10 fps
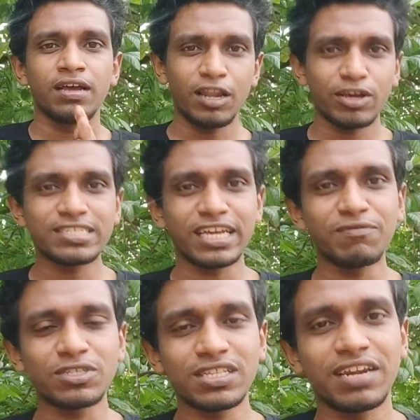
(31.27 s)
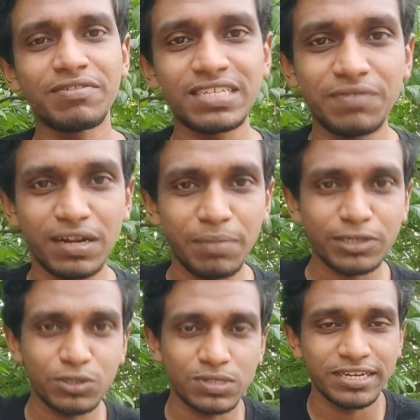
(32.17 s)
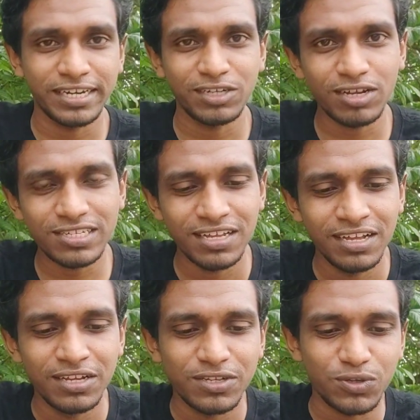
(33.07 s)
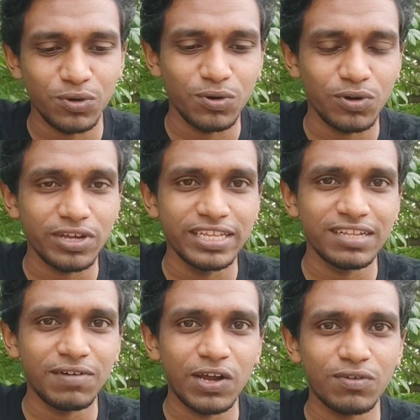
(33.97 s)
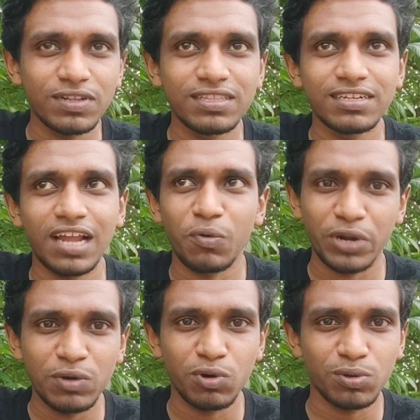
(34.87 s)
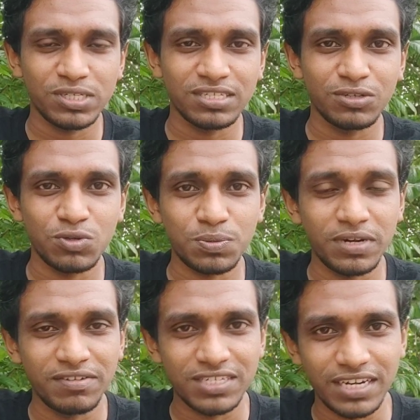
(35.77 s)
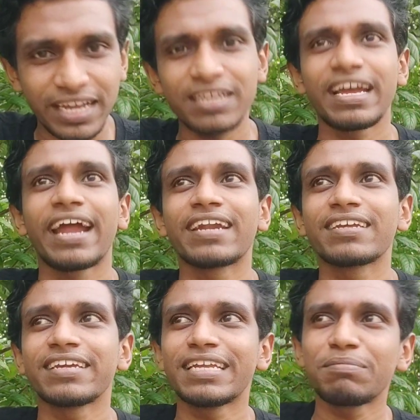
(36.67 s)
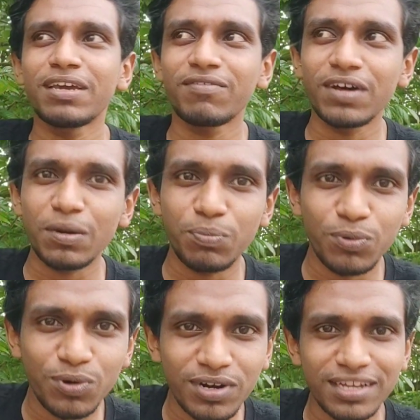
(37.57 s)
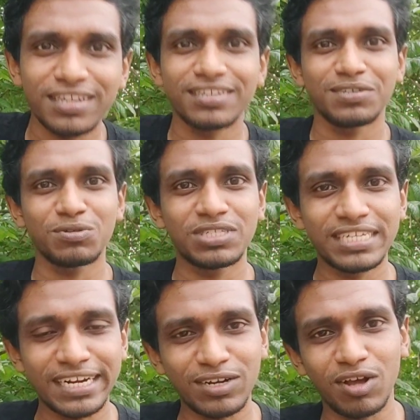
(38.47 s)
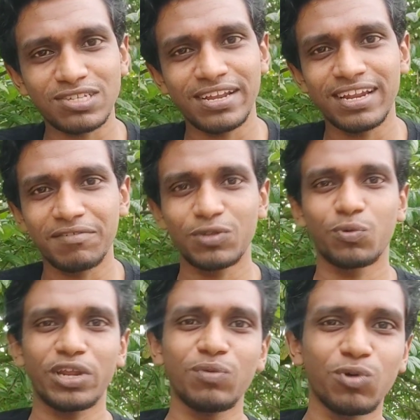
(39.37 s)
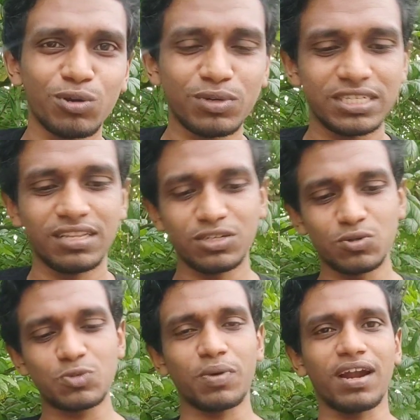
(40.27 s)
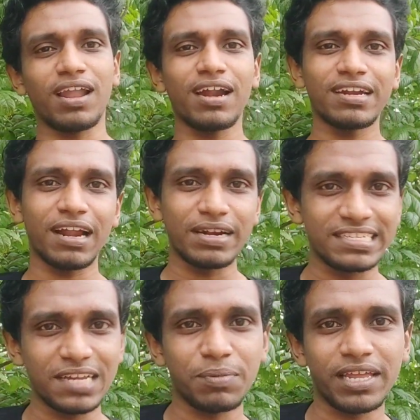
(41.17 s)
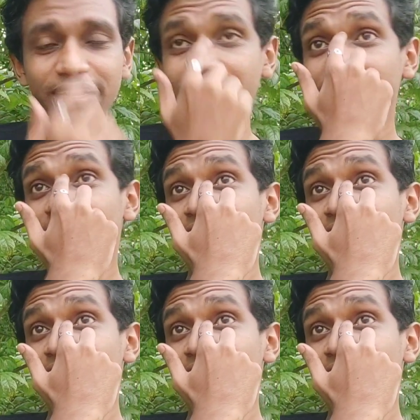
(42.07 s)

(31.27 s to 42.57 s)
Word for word: ஹலோ கைஸ் தேங்க்யூ வாட்சிங் த வெல்கம் பேக் டு டியூஸ்டே டெக் டாக்ஸ் ஸோ இந்த வாரம் வந்து நான் ஒரே ஒரு கொஷின் தான் சூஸ் பண்ணி வச்சுருக்கேன் அண்ட் இனிமேல் வரப்போகிற டியூஸ்டே டெக்டாக்ஸ்லேயும் நான் வந்து ஒரே ஒரு கொஷின் தான் சூஸ் பண்ணலான்னு நான் டிசைட் பண்ணியிருக்கேன்